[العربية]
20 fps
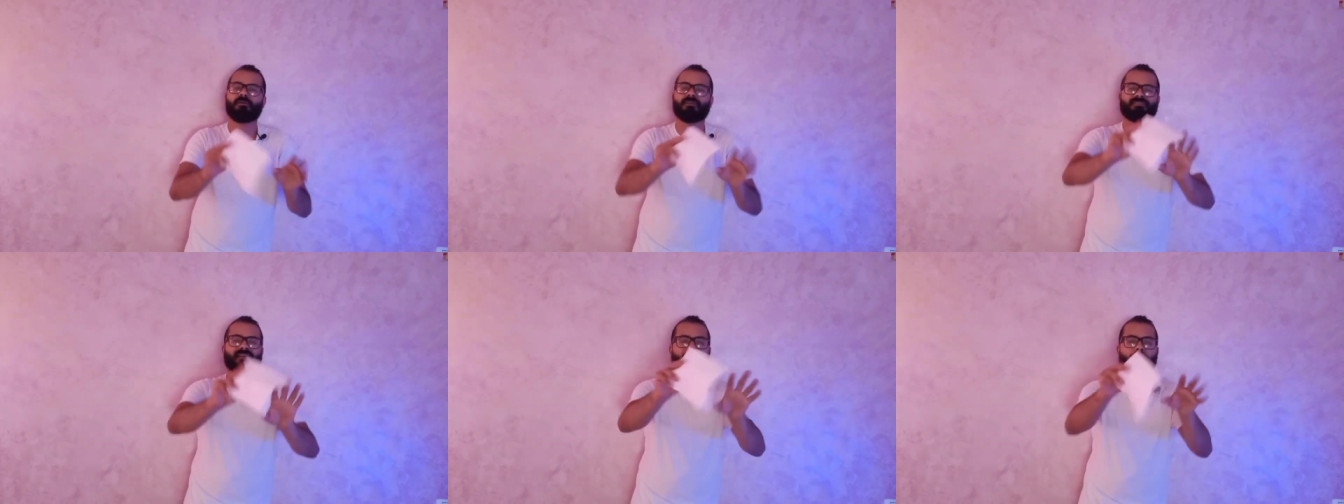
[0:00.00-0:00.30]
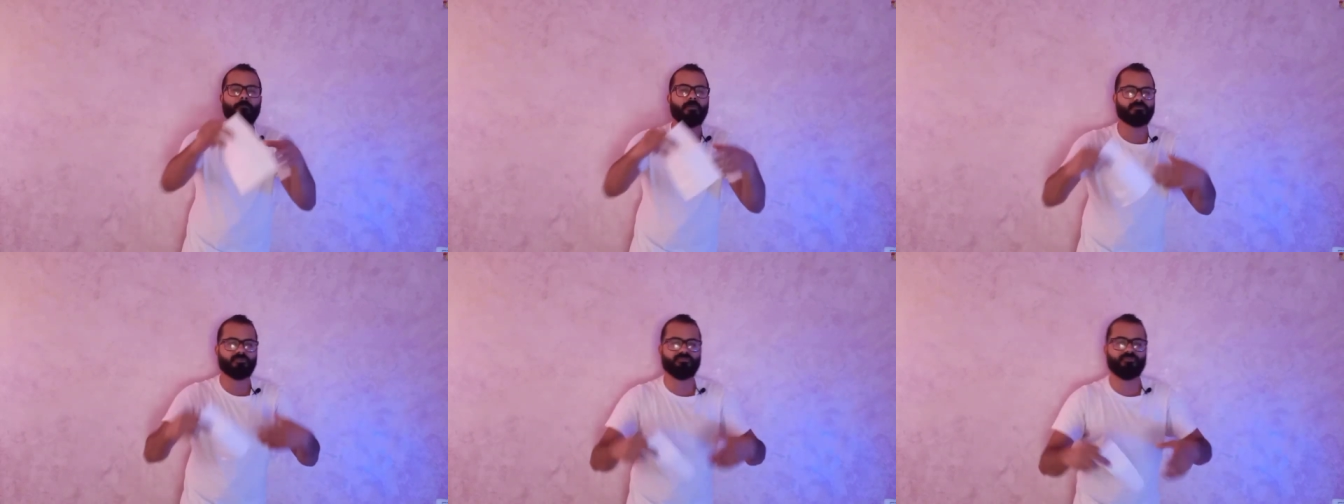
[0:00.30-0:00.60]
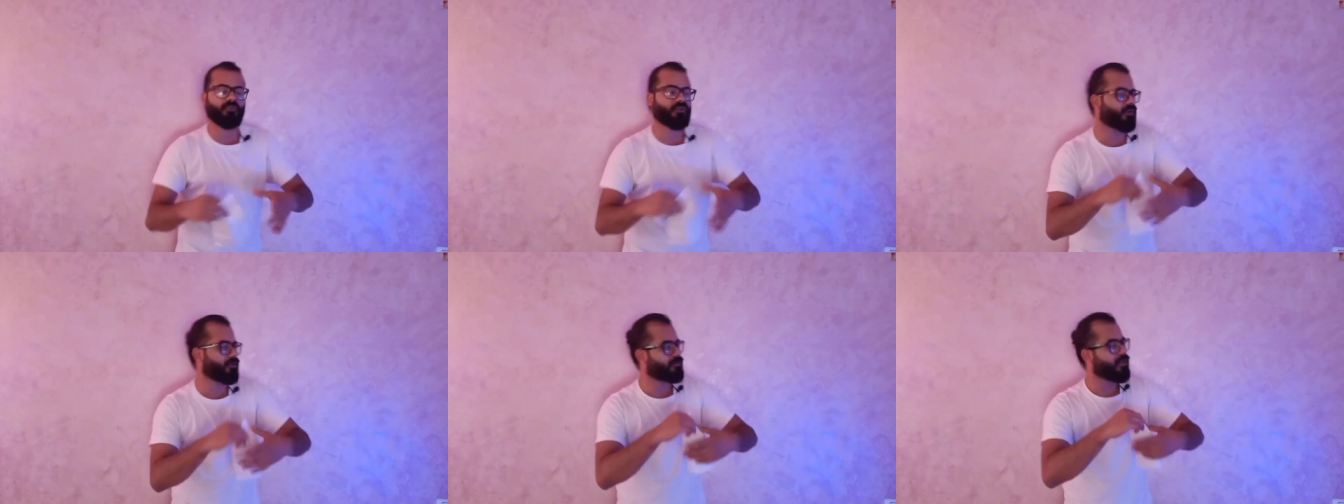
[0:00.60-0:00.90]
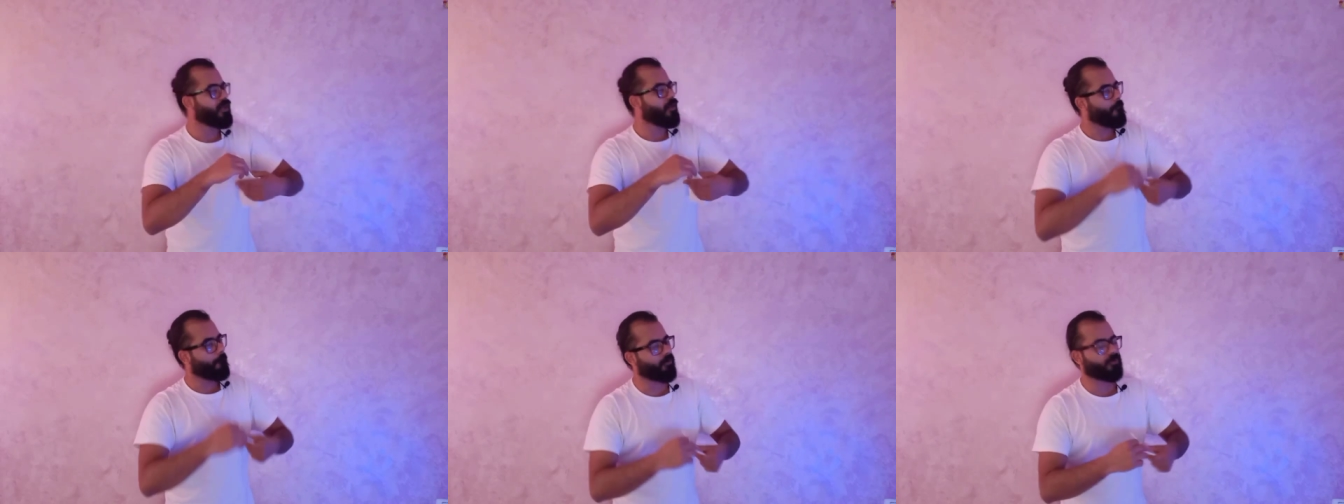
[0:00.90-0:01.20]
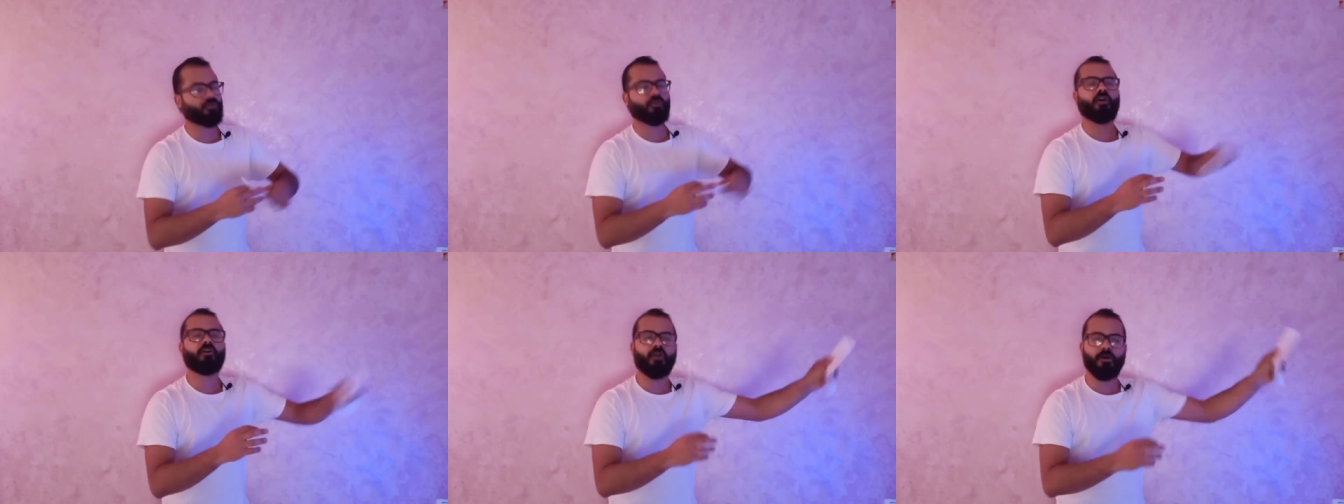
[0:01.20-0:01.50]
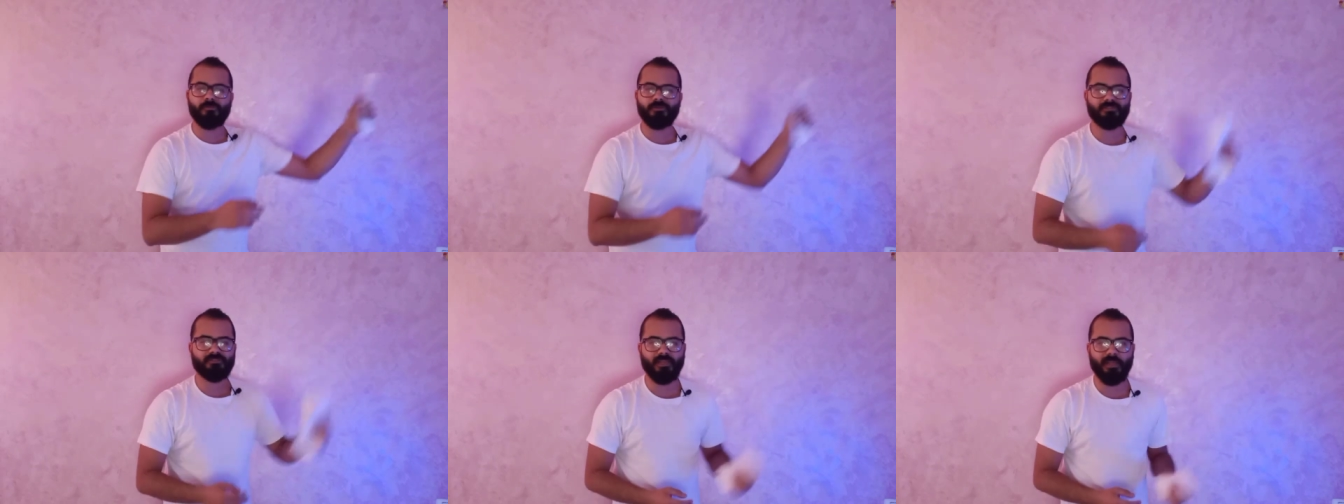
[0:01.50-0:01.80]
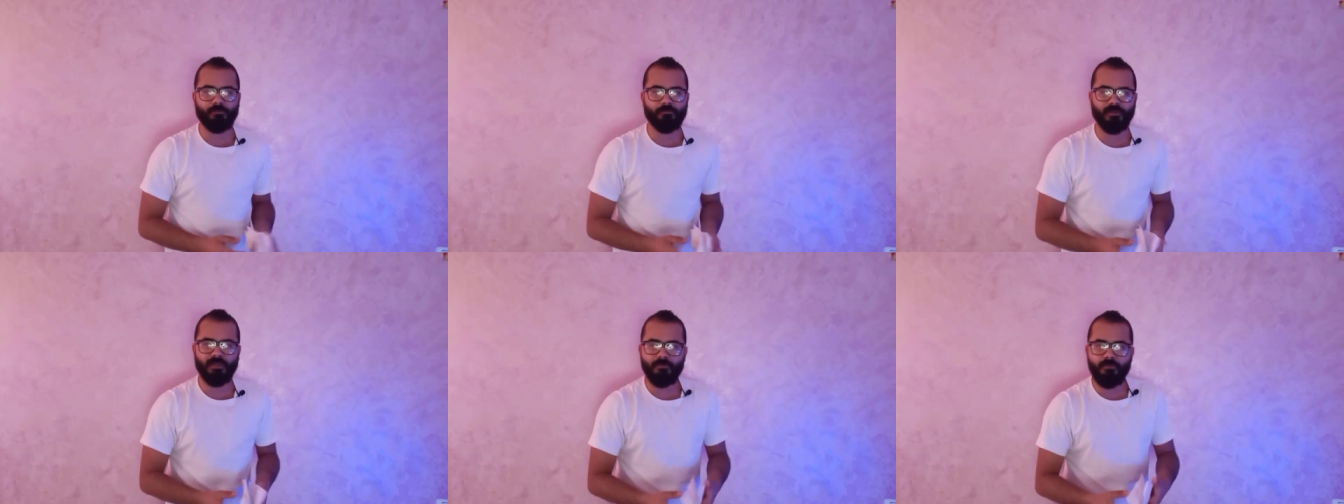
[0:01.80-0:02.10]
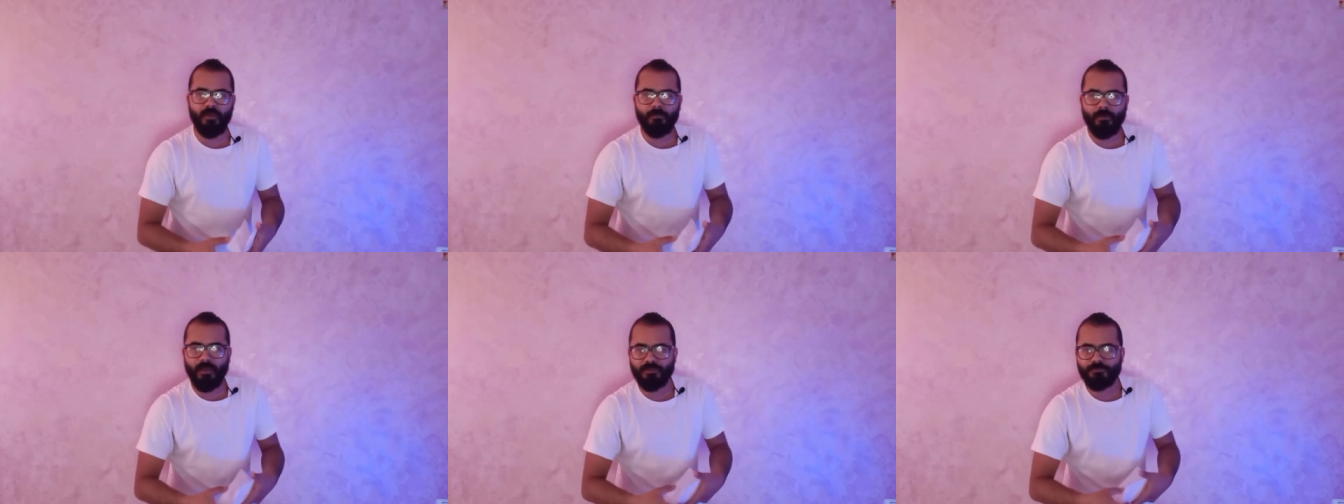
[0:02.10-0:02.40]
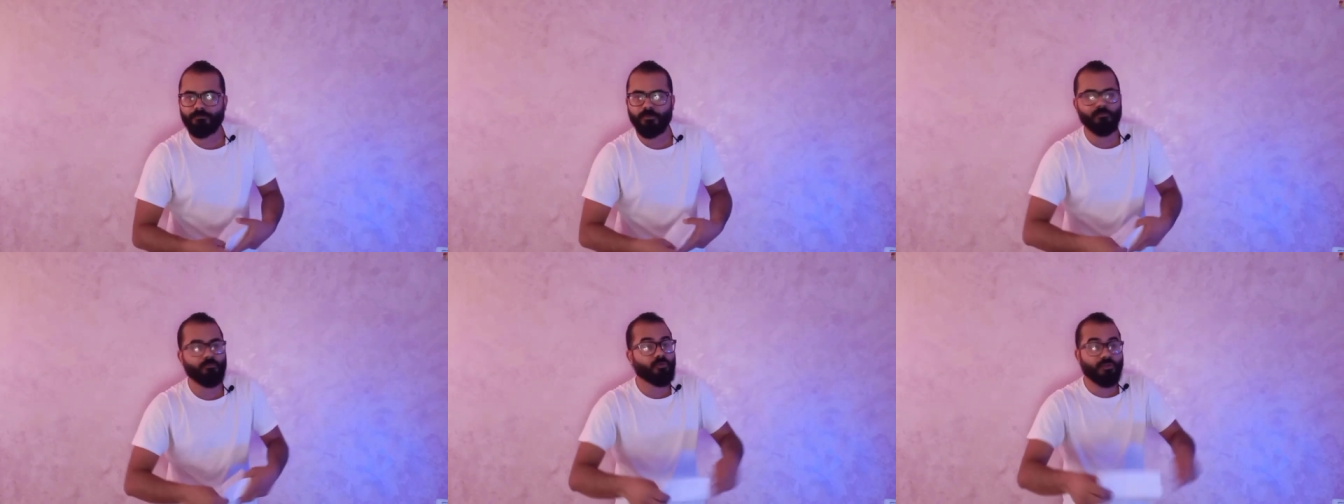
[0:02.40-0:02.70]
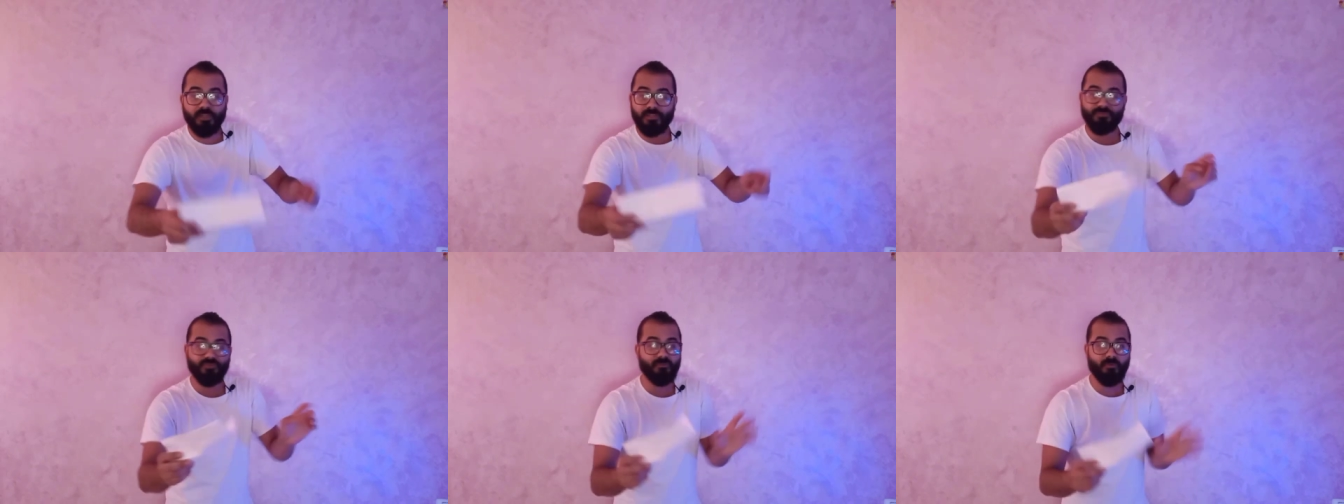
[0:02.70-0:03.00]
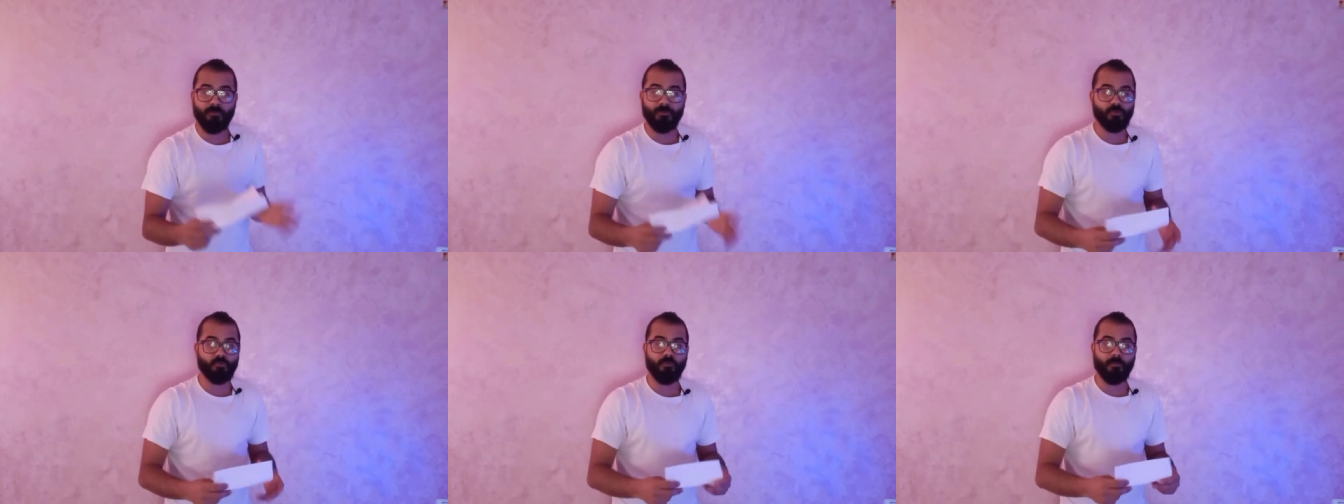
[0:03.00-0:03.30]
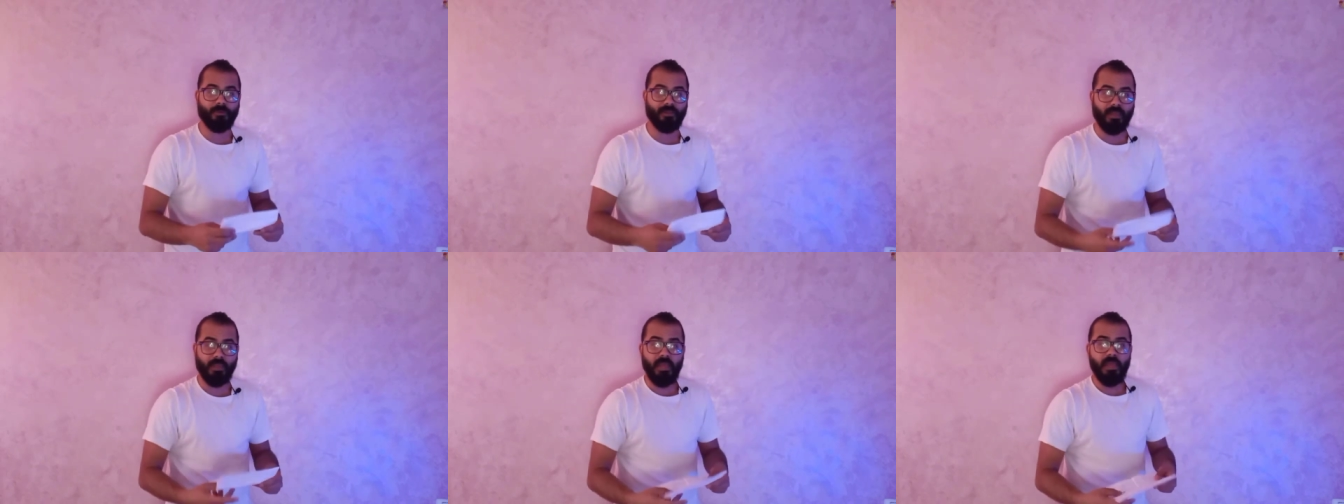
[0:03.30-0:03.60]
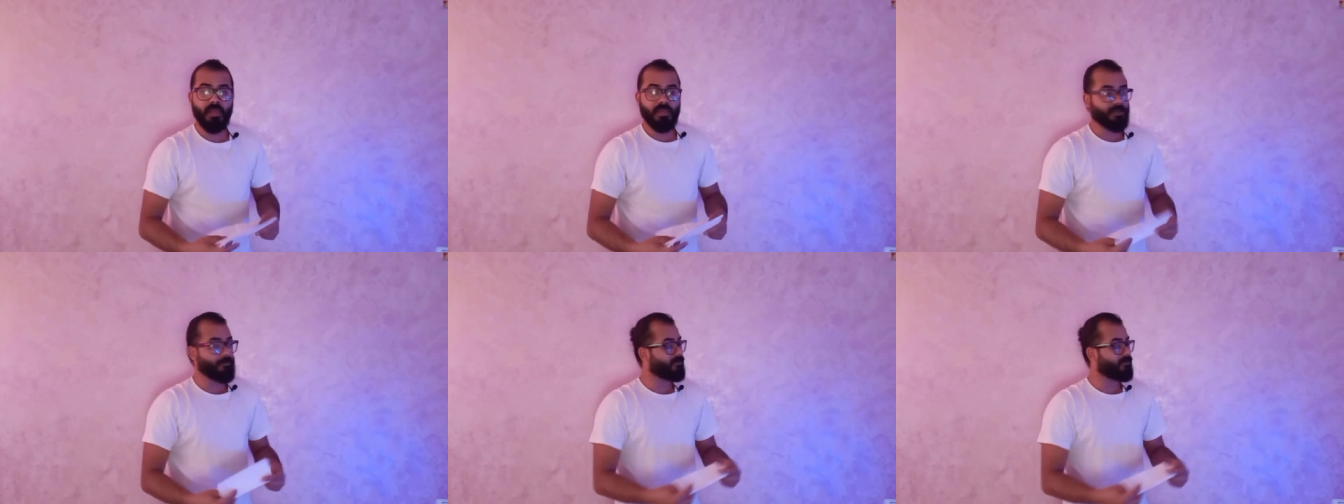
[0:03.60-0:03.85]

مثلا بتفرد بالرقم السلبي ليه ما يبقاش بالمناصفه ما بيني وما بينك